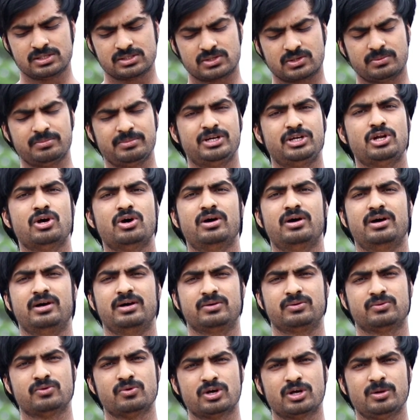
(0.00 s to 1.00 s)
సో మీరు
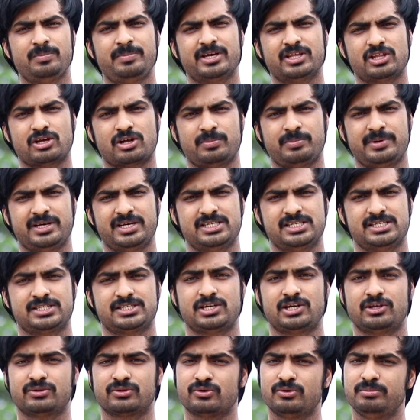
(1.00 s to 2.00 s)
గూగుల్ పే ద్వారా పే
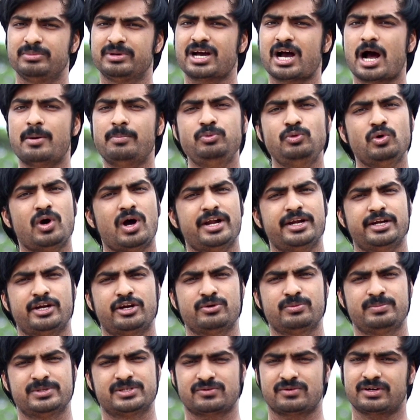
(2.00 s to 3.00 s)
చేసినందుకు మీకు అప్ టు
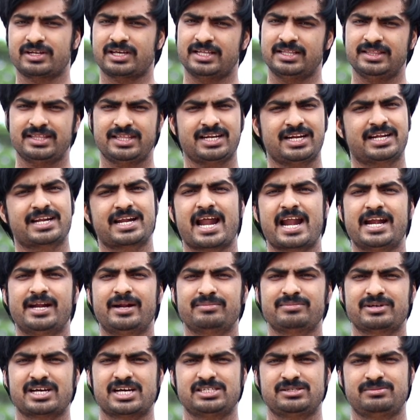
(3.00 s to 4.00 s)
హండ్రెడ్ రూపీస్ వరకు ఎంతైనా
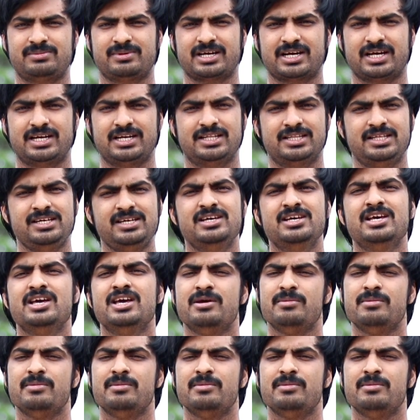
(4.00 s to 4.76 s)
ర్యాండమ్ క్యాష్ బ్యాక్ అనేది